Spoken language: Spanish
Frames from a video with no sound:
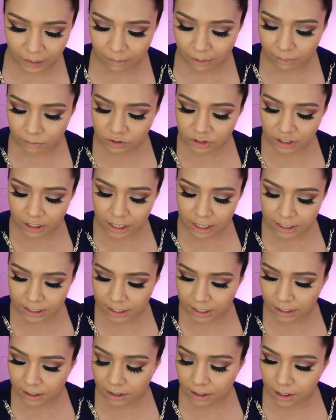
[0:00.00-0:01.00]
Vamos a
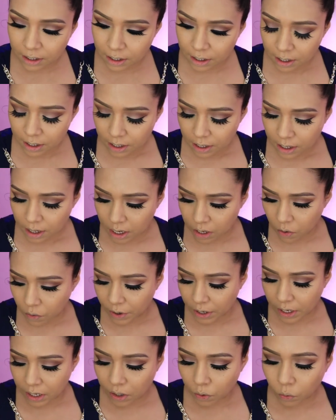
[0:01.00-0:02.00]
agarrar
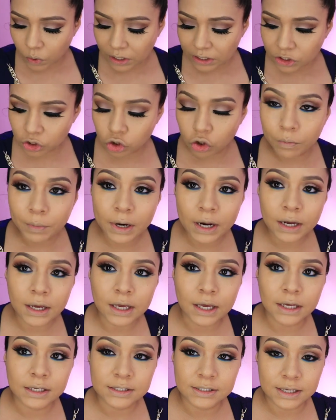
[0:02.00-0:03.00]
ahora una sombra
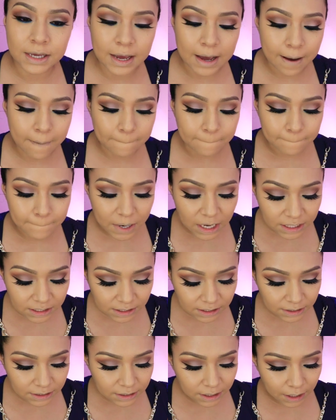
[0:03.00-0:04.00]
que sea
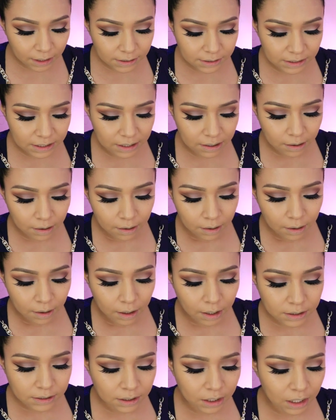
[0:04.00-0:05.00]
más intensa.
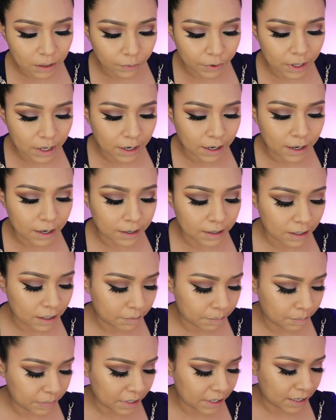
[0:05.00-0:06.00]
Esa la voy a
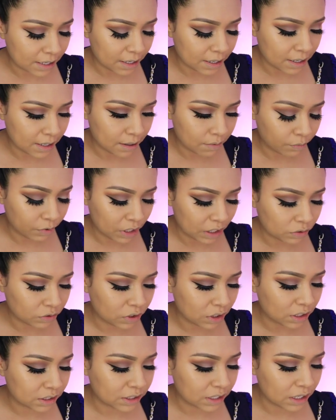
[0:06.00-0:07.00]
agarrar para... Voy a
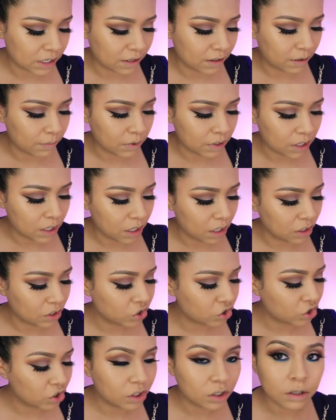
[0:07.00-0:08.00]
utilizar la de
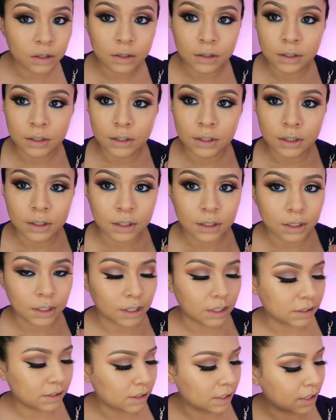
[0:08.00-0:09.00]
BH.
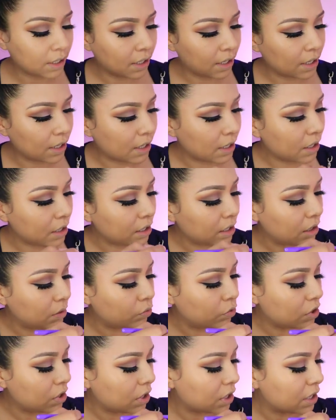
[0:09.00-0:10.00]
Esta de acá. Y
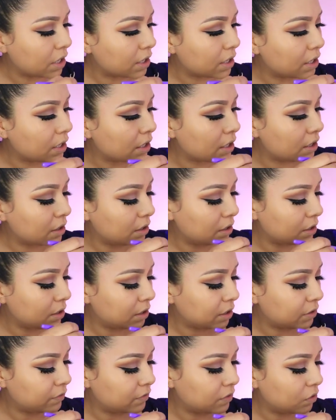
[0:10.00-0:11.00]
voy a agarrar
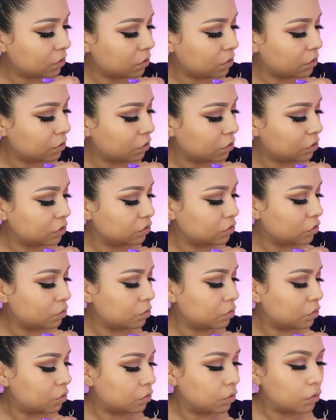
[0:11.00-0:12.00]
este color que es
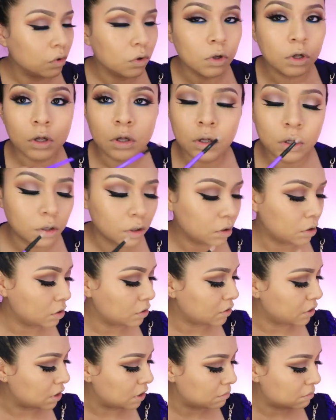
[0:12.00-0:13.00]
como...
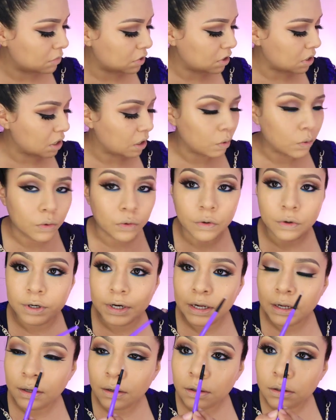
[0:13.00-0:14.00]
Se llama
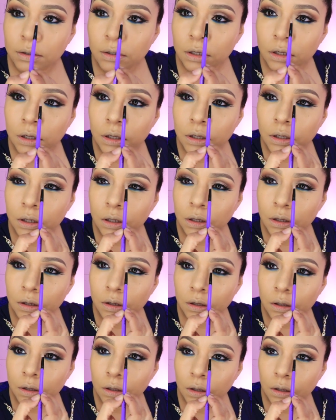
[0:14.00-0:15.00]
Aurora. Y
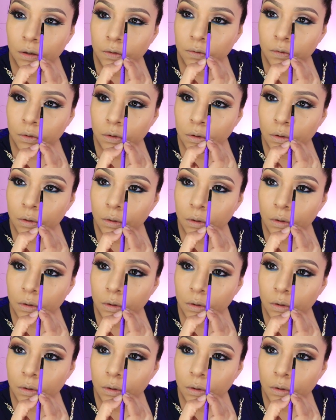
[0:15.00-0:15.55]
eso